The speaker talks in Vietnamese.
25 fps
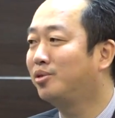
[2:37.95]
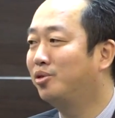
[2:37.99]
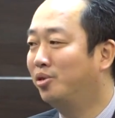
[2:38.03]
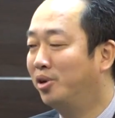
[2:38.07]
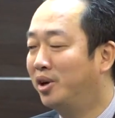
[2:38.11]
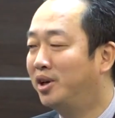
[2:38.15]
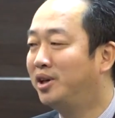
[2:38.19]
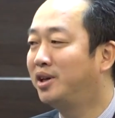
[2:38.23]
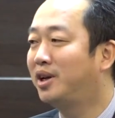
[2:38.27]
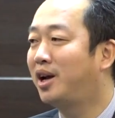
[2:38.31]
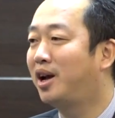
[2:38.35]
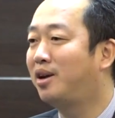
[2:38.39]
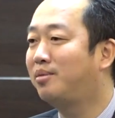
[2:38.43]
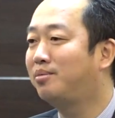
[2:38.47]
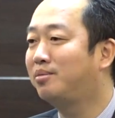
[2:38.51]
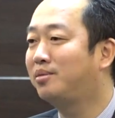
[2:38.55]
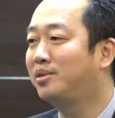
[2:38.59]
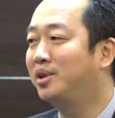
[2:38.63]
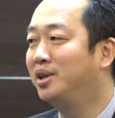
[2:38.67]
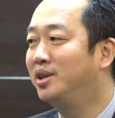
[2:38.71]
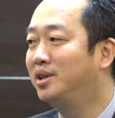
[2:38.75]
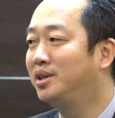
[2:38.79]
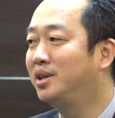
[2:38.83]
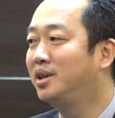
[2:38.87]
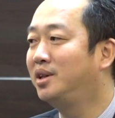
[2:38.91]
khuyên các em
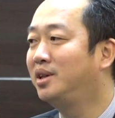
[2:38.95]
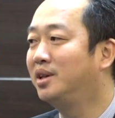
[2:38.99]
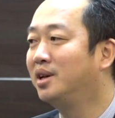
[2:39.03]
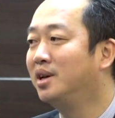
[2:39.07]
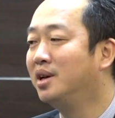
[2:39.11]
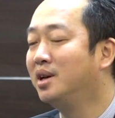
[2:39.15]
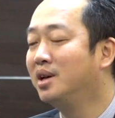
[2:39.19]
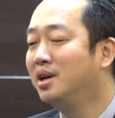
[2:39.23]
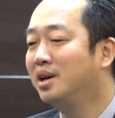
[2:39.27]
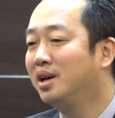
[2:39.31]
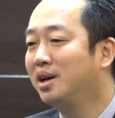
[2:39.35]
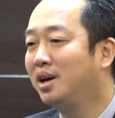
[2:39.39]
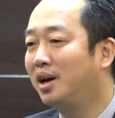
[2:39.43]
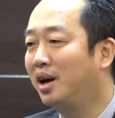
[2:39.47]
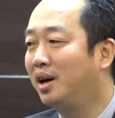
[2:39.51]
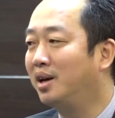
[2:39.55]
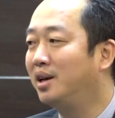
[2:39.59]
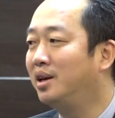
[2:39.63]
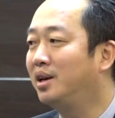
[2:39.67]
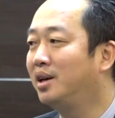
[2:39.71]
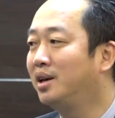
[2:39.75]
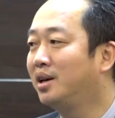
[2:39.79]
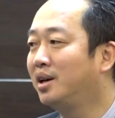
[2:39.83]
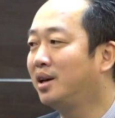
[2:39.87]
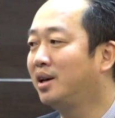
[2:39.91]
thí sinh
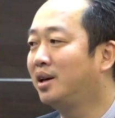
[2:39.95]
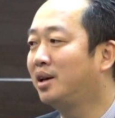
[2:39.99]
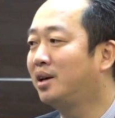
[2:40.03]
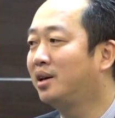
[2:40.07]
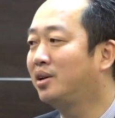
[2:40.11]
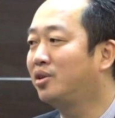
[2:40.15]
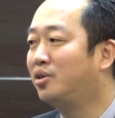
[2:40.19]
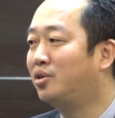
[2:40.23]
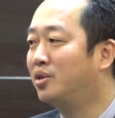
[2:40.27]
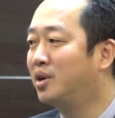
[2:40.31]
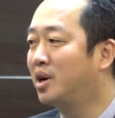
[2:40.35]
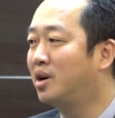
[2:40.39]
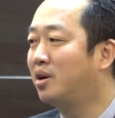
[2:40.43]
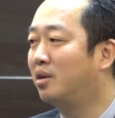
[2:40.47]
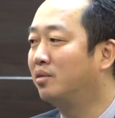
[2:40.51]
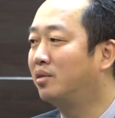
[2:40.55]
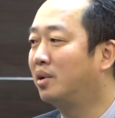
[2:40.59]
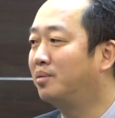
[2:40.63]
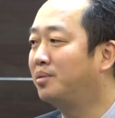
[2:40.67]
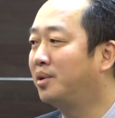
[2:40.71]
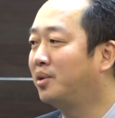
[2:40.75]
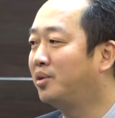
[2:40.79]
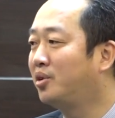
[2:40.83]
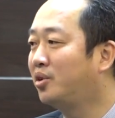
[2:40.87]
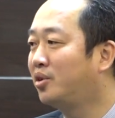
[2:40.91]
hãy cố gắng học
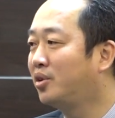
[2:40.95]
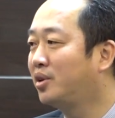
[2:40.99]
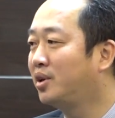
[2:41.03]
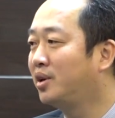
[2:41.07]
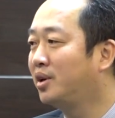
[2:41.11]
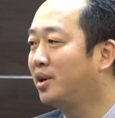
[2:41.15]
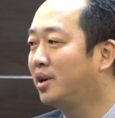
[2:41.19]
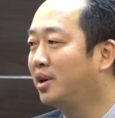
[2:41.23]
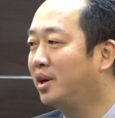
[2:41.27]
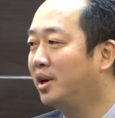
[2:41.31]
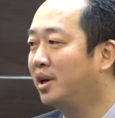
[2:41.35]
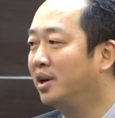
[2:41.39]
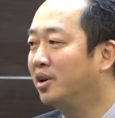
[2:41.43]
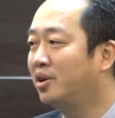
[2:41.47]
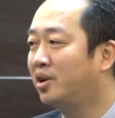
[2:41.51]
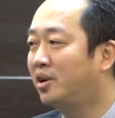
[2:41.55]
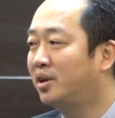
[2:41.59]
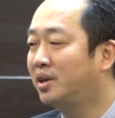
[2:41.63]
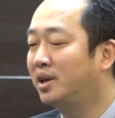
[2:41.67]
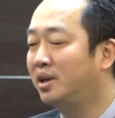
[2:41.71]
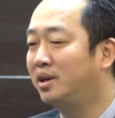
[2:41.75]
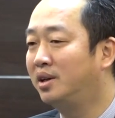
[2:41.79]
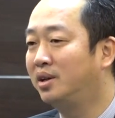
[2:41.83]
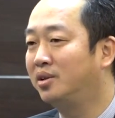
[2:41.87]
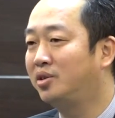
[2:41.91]
tập thật tốt để có
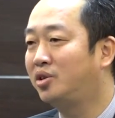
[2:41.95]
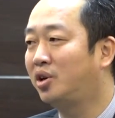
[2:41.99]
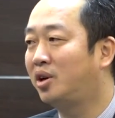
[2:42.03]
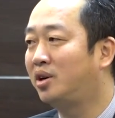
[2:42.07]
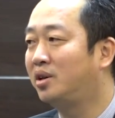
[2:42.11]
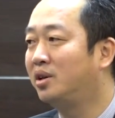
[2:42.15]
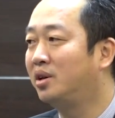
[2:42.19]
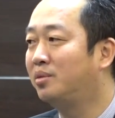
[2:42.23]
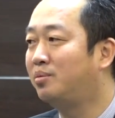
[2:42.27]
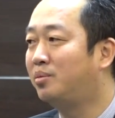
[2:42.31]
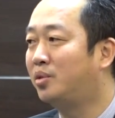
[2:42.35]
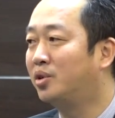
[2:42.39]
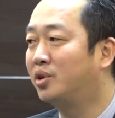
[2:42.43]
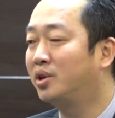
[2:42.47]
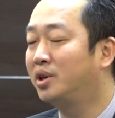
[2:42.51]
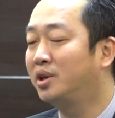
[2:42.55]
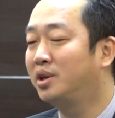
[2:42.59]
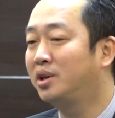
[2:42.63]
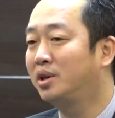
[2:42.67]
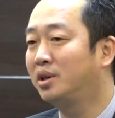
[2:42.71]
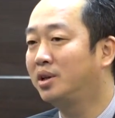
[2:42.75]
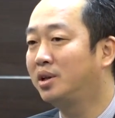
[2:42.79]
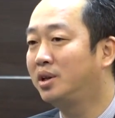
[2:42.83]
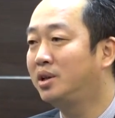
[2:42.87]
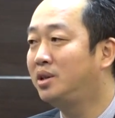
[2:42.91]
thể lựa chọn được một cái
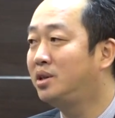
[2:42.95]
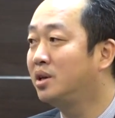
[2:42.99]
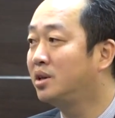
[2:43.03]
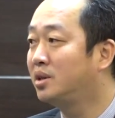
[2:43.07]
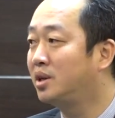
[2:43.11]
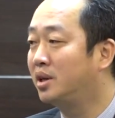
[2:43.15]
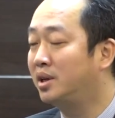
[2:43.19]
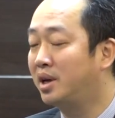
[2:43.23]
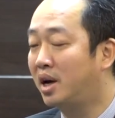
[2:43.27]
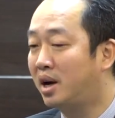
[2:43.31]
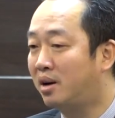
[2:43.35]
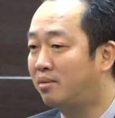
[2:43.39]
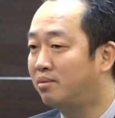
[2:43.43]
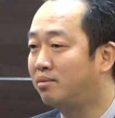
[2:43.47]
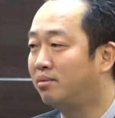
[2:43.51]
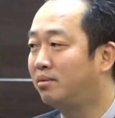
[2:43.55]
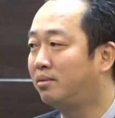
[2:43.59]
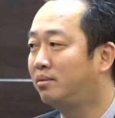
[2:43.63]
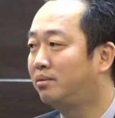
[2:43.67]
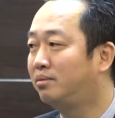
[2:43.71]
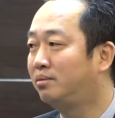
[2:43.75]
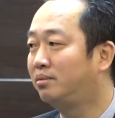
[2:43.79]
cái chương trình đại học